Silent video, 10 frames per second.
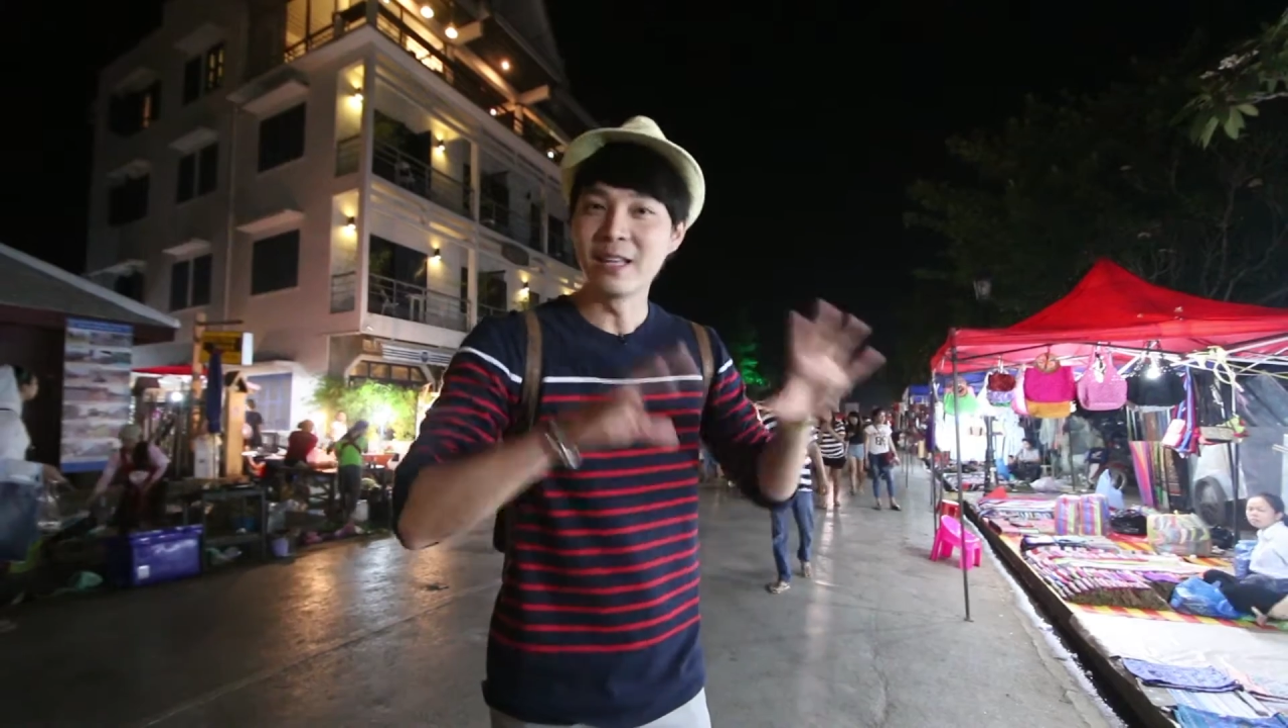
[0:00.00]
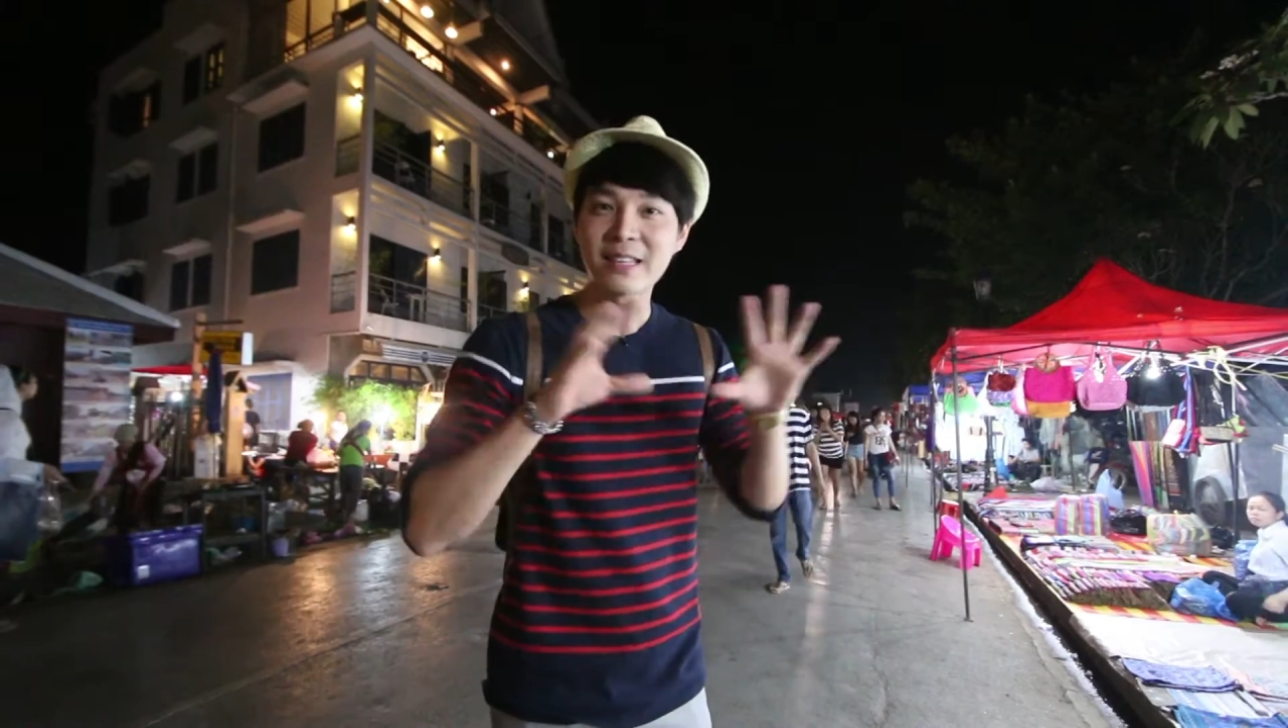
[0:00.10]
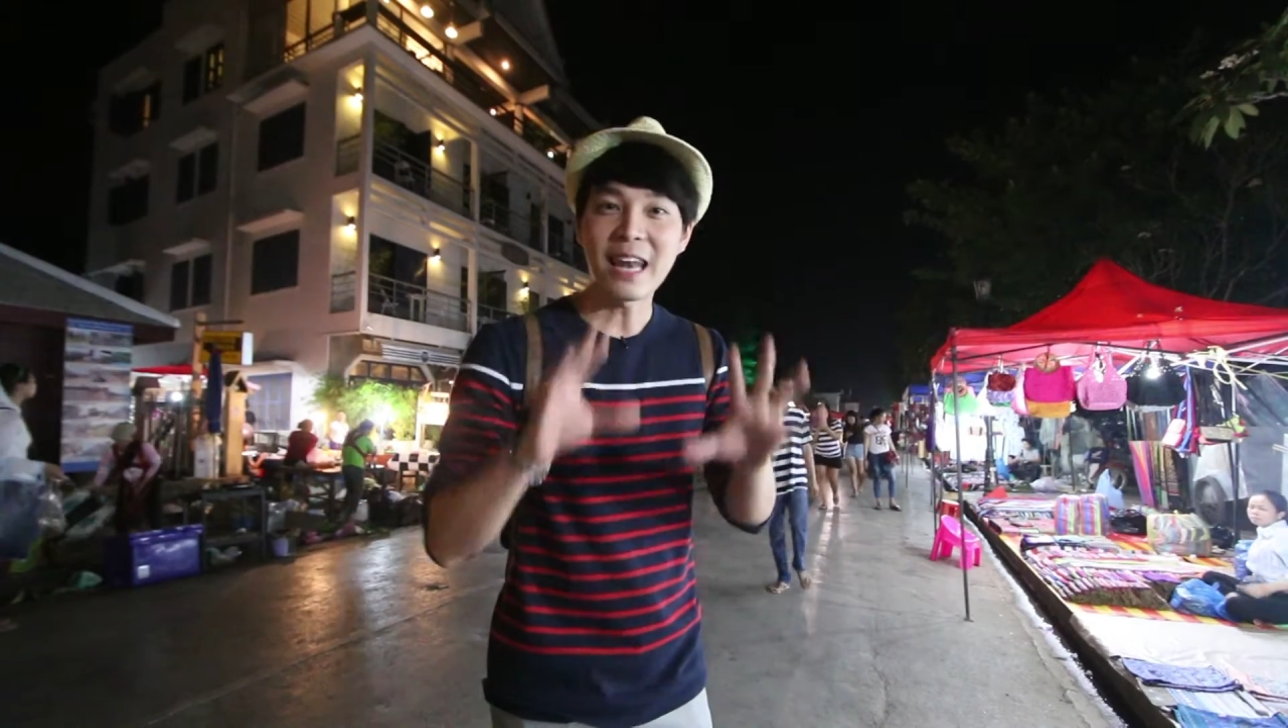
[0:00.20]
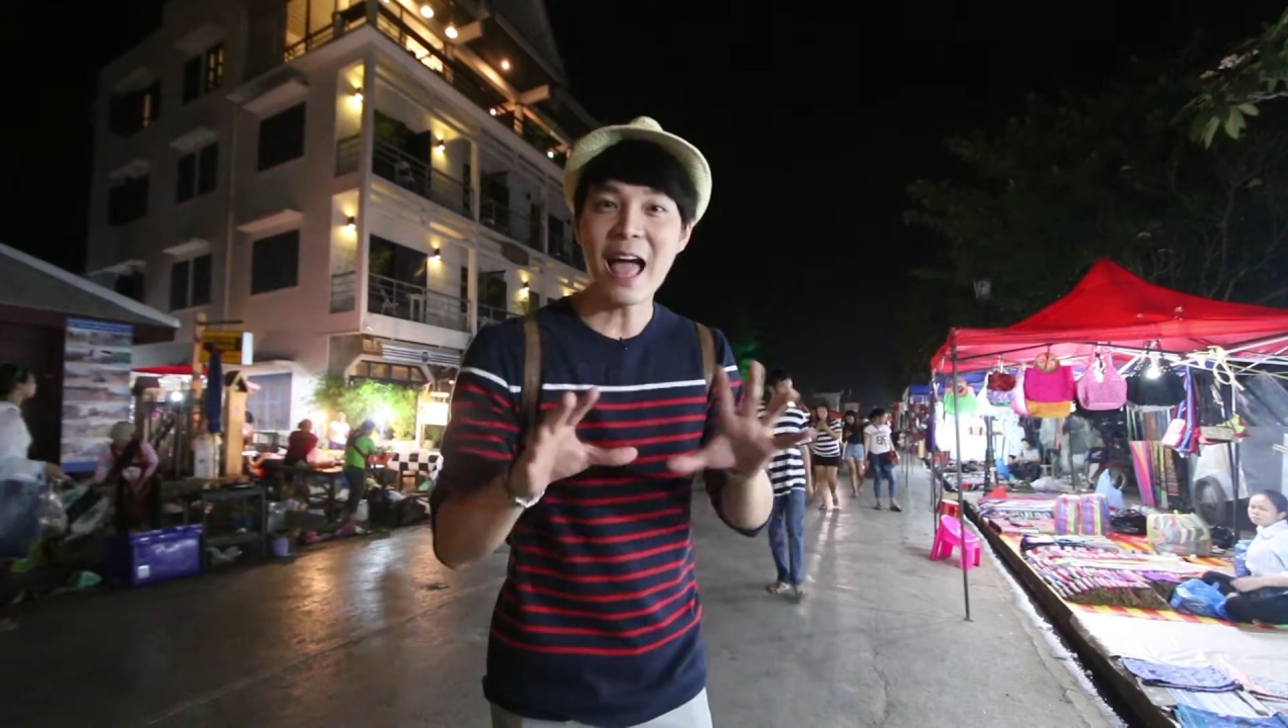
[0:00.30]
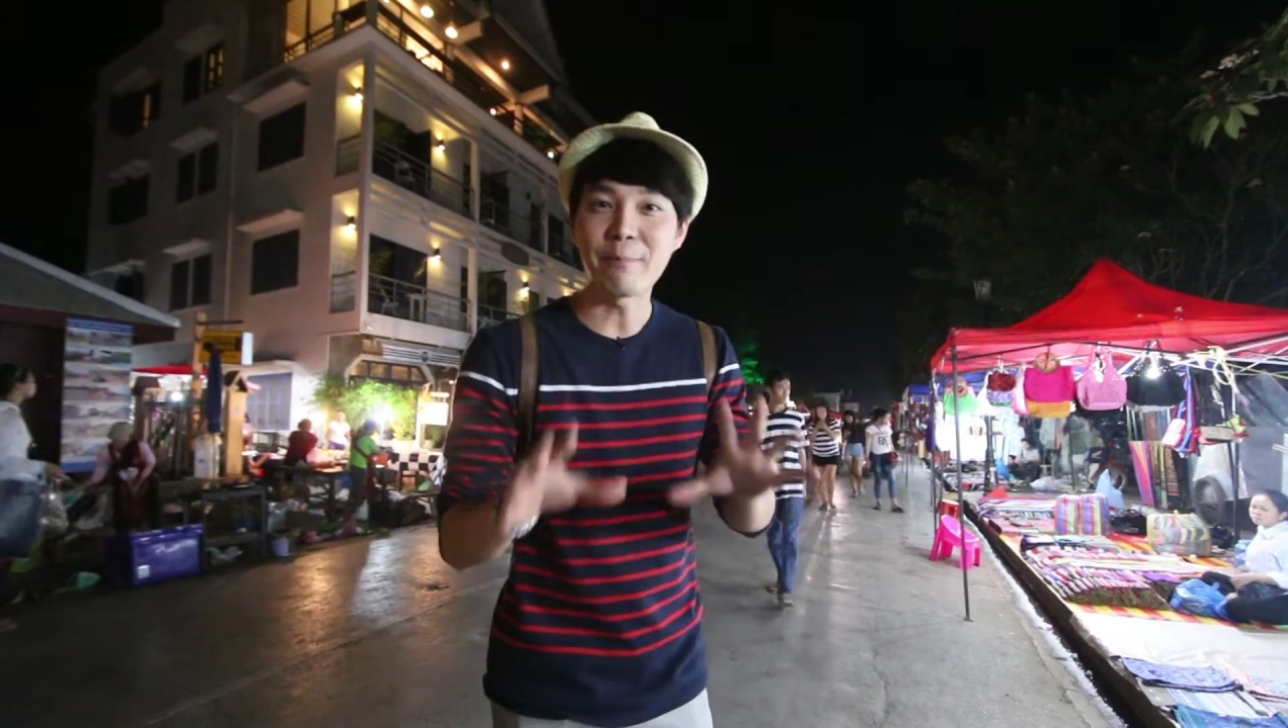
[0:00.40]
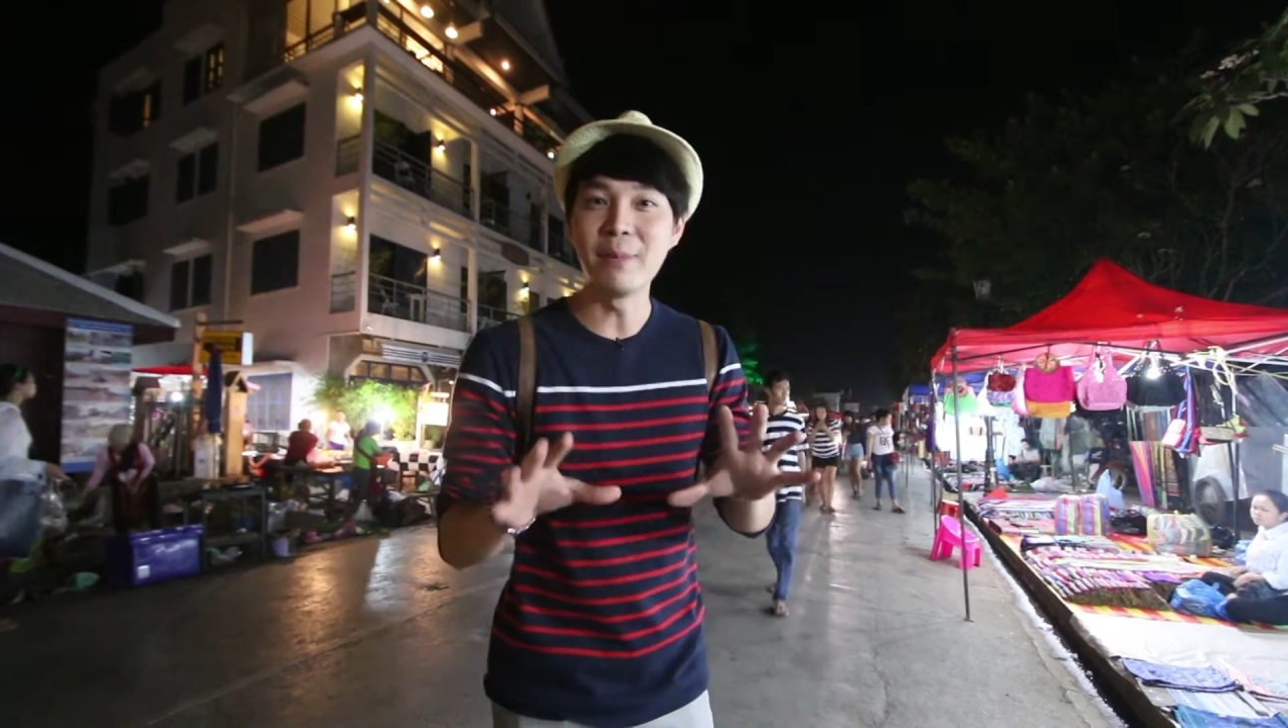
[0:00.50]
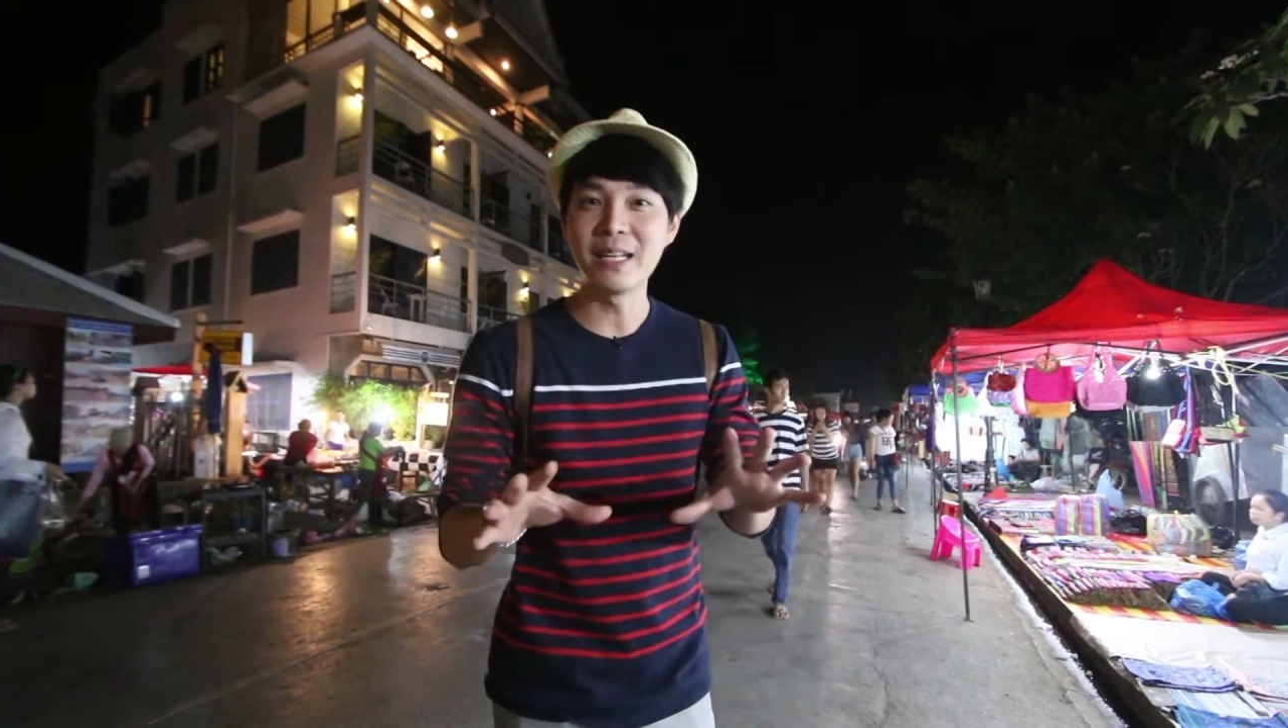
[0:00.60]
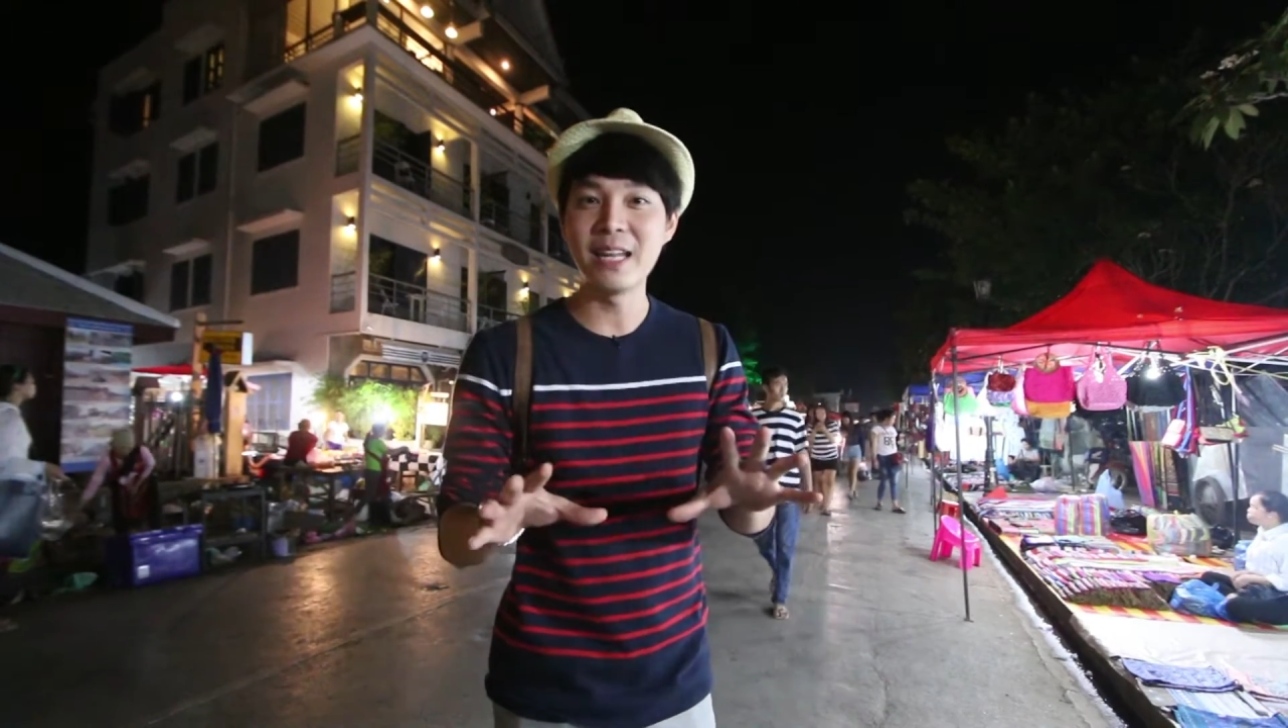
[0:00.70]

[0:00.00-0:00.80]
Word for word: ตลาดมืด